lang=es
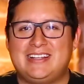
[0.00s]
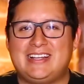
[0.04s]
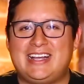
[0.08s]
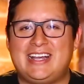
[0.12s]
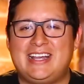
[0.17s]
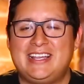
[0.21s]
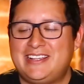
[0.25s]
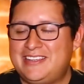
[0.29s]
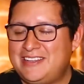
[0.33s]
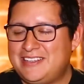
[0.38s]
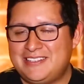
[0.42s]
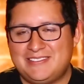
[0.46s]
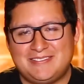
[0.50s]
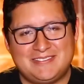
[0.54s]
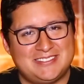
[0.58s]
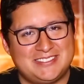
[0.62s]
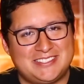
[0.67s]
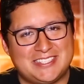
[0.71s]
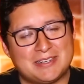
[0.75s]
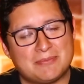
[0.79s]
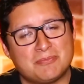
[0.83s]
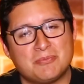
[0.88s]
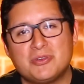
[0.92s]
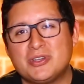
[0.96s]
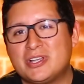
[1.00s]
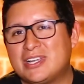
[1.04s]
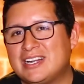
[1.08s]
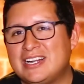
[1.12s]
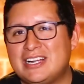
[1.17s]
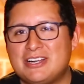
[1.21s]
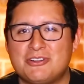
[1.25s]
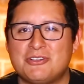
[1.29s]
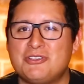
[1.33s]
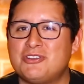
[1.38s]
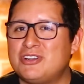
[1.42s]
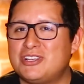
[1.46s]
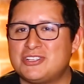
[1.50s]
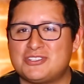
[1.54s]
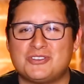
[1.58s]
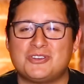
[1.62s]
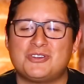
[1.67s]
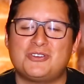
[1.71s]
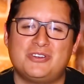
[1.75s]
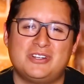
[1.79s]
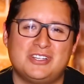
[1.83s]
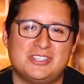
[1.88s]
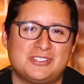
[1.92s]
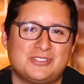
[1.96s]
Hay que ser muy claro y honestos
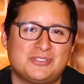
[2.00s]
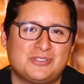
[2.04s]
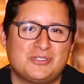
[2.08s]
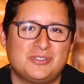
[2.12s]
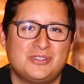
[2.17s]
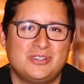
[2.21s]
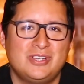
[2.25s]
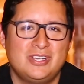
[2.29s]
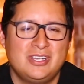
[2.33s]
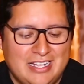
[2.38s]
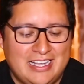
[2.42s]
con eso.